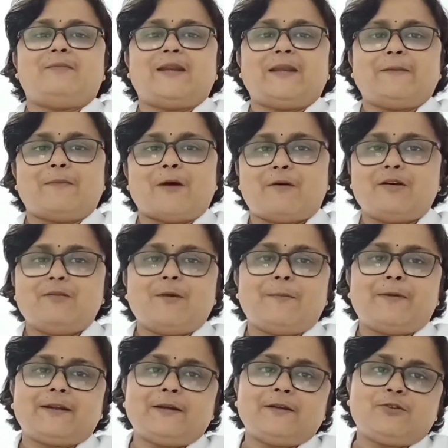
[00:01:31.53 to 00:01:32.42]
মানে পাওয়ার
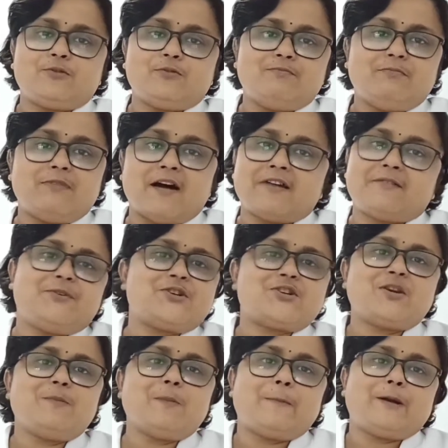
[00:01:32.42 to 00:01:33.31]
মাপাটা ব্লাড
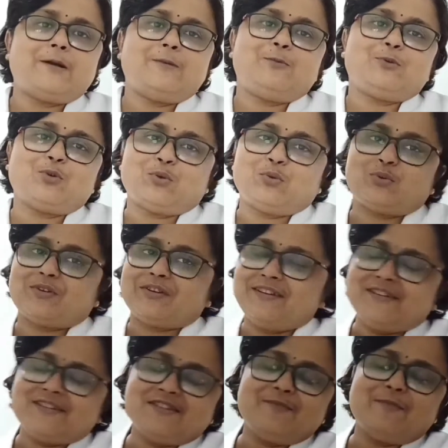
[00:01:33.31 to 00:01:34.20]
প্রেশার মাপার মতো
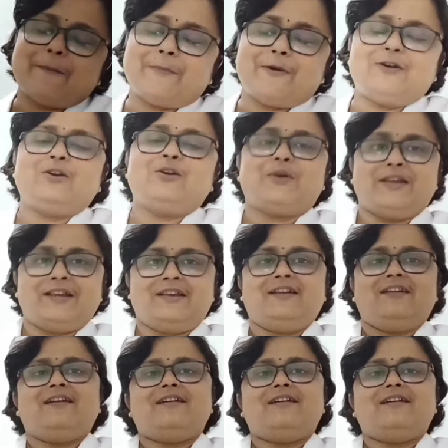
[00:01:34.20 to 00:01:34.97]
অতটা ইজি ব্যাপার নয়